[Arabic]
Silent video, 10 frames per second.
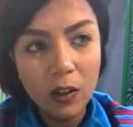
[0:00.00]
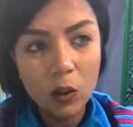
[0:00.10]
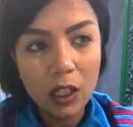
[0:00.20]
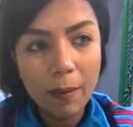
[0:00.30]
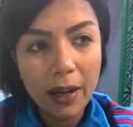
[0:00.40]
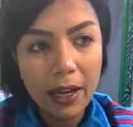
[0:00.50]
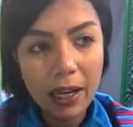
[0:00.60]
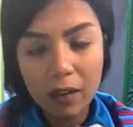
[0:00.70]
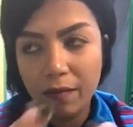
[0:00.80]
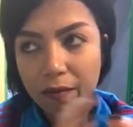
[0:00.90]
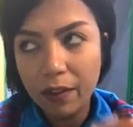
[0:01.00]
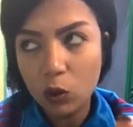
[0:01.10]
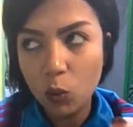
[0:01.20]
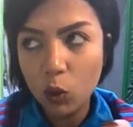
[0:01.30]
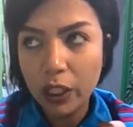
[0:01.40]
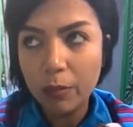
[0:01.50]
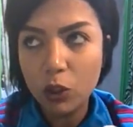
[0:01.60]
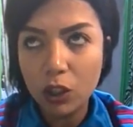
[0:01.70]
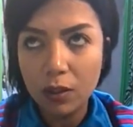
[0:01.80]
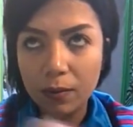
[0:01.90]
قدام اهلك فتقوم
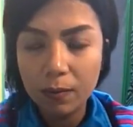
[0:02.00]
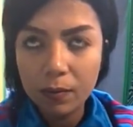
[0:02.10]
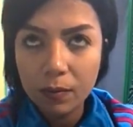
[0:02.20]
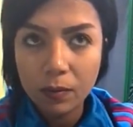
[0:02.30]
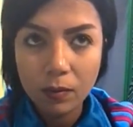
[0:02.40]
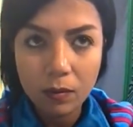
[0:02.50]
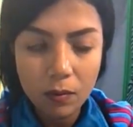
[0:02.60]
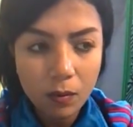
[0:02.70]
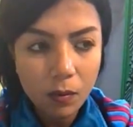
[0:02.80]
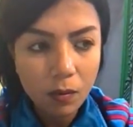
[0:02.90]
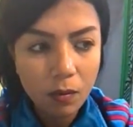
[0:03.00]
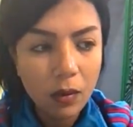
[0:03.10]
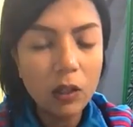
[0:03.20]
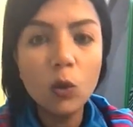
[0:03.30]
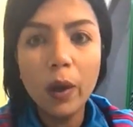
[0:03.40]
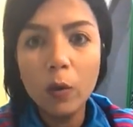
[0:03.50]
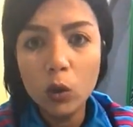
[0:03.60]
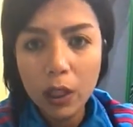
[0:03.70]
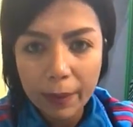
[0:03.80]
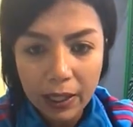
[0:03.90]
وتمشي لا دول
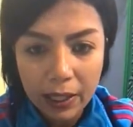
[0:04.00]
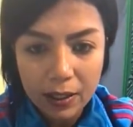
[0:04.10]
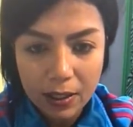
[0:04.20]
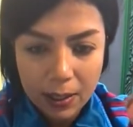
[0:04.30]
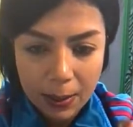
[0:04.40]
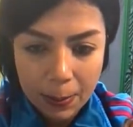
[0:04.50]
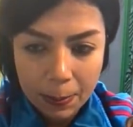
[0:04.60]
بيعملوه قدام الناس